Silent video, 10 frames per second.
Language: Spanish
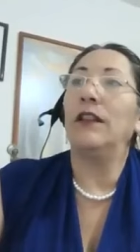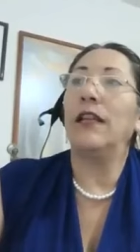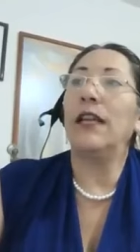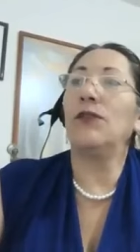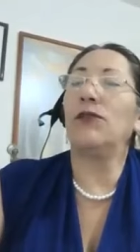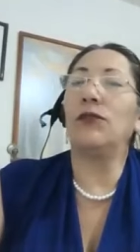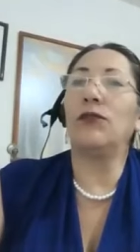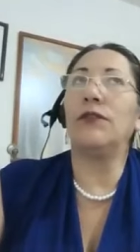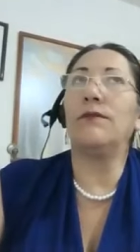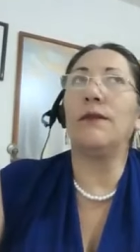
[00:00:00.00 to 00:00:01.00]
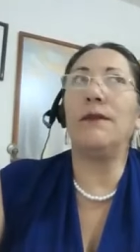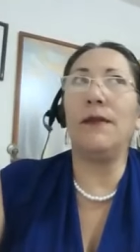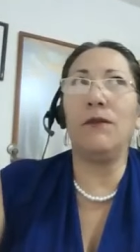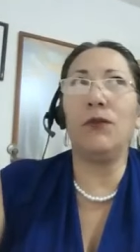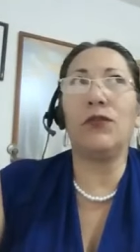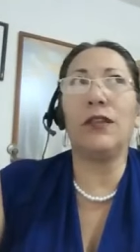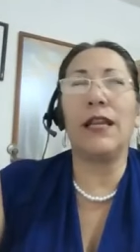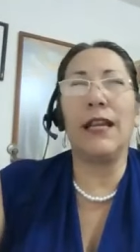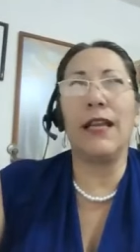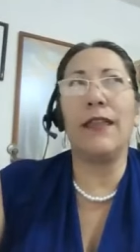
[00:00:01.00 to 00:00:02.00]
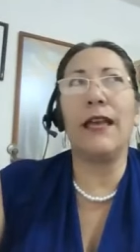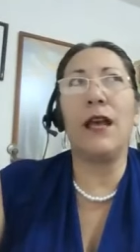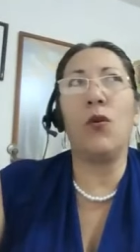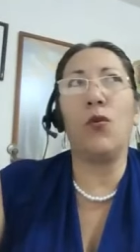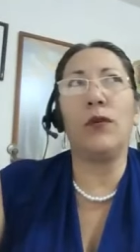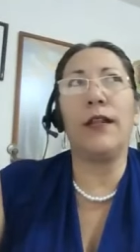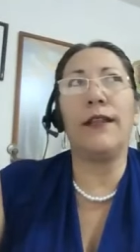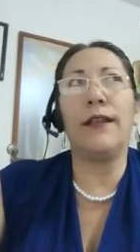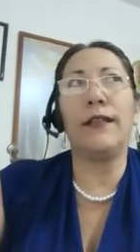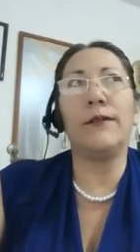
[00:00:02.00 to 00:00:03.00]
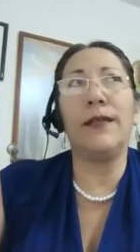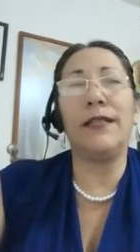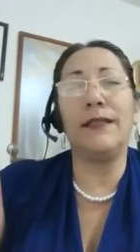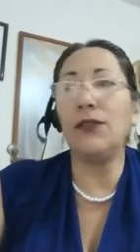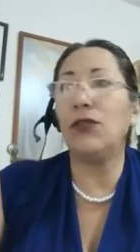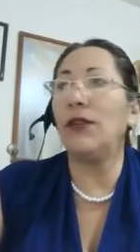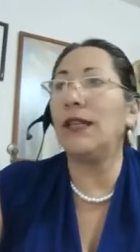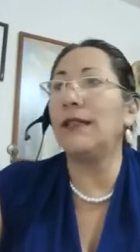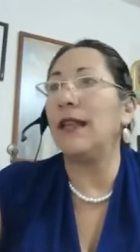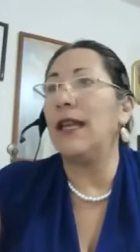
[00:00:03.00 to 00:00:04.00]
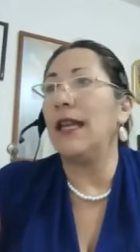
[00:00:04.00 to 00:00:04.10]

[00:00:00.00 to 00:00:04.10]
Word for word: que nosotros vivimos en cada una de las meditaciones,